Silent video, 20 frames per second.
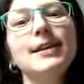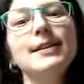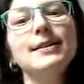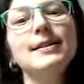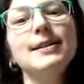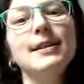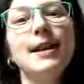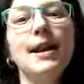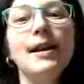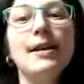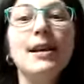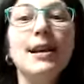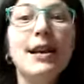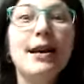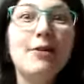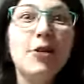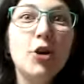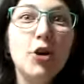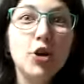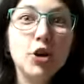es la de
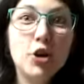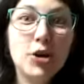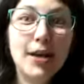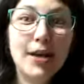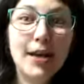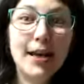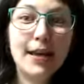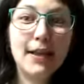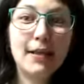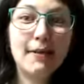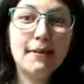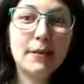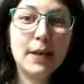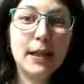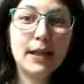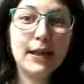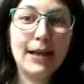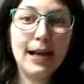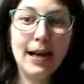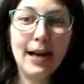la velocidad
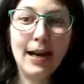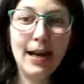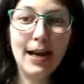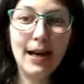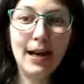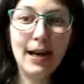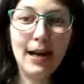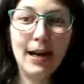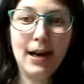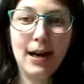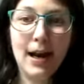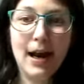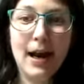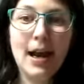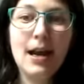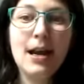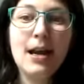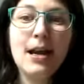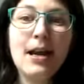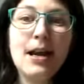vital
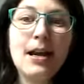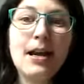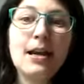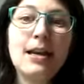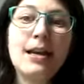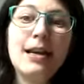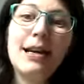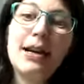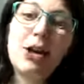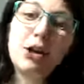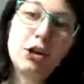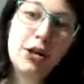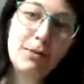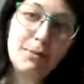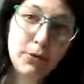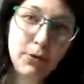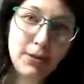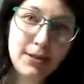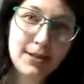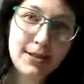y la otra
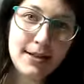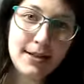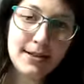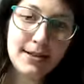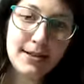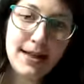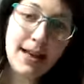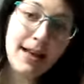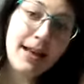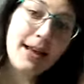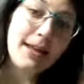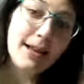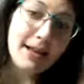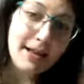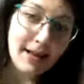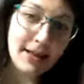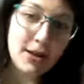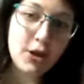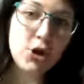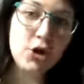hipótesis es la
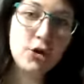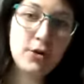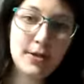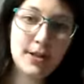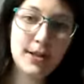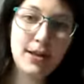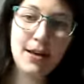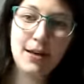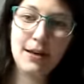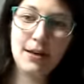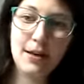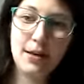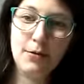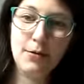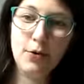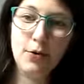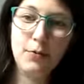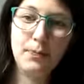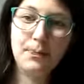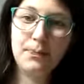del daño
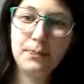oxidativo.